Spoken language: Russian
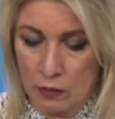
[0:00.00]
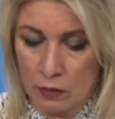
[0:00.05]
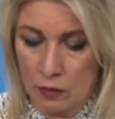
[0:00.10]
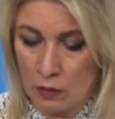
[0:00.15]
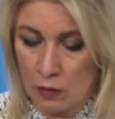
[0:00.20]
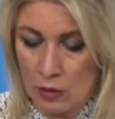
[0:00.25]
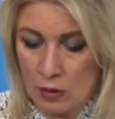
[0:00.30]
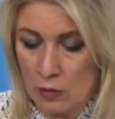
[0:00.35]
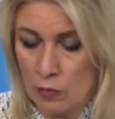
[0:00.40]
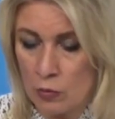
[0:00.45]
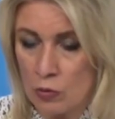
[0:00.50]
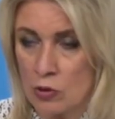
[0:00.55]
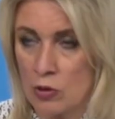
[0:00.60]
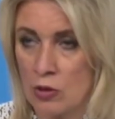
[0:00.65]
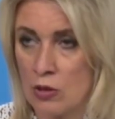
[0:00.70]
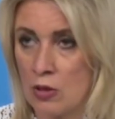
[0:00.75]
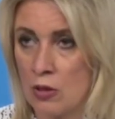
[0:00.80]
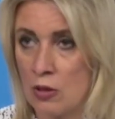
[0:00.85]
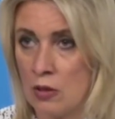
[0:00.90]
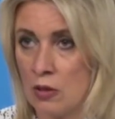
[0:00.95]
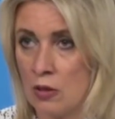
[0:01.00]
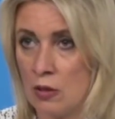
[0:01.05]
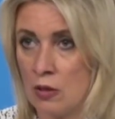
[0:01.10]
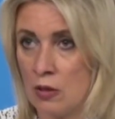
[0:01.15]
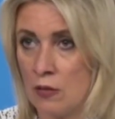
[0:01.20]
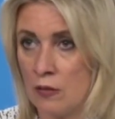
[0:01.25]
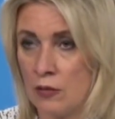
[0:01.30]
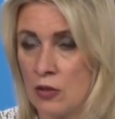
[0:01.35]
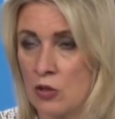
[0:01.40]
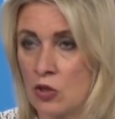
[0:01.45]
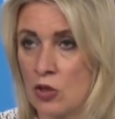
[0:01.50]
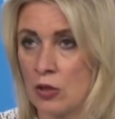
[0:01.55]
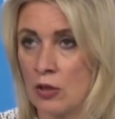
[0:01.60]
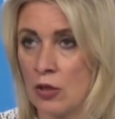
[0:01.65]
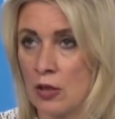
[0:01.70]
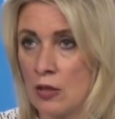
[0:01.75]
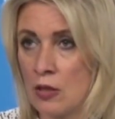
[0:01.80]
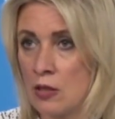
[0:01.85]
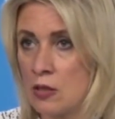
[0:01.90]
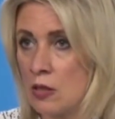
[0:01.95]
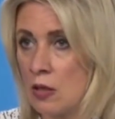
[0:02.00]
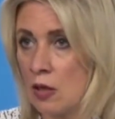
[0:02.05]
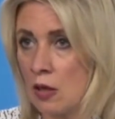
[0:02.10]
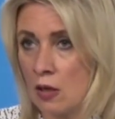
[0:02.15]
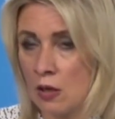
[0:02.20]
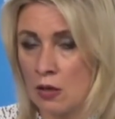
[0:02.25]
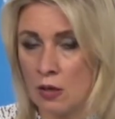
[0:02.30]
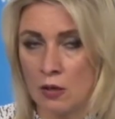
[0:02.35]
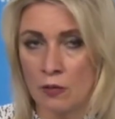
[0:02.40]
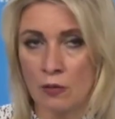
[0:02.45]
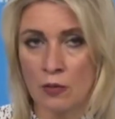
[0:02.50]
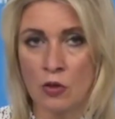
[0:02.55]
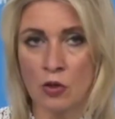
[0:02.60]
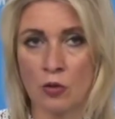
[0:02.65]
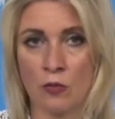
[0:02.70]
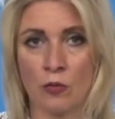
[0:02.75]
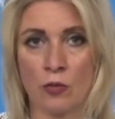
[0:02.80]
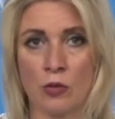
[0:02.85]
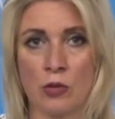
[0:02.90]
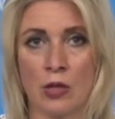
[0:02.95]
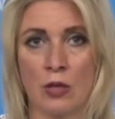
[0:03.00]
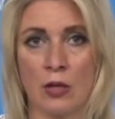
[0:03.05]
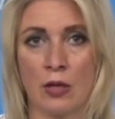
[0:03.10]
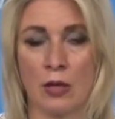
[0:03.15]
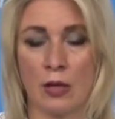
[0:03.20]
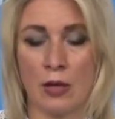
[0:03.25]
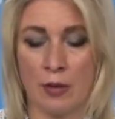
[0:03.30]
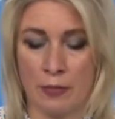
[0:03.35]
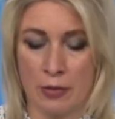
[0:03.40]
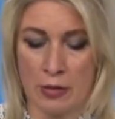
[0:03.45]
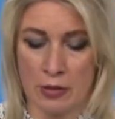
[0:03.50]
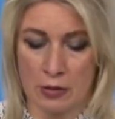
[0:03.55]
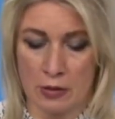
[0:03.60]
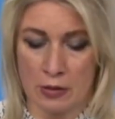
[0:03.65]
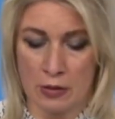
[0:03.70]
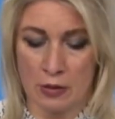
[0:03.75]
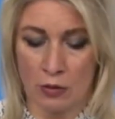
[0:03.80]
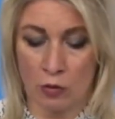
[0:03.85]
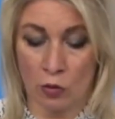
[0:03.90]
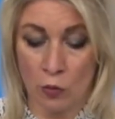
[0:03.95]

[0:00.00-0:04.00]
это просто не, не в наших традициях и не в наших функциональных обязанностях.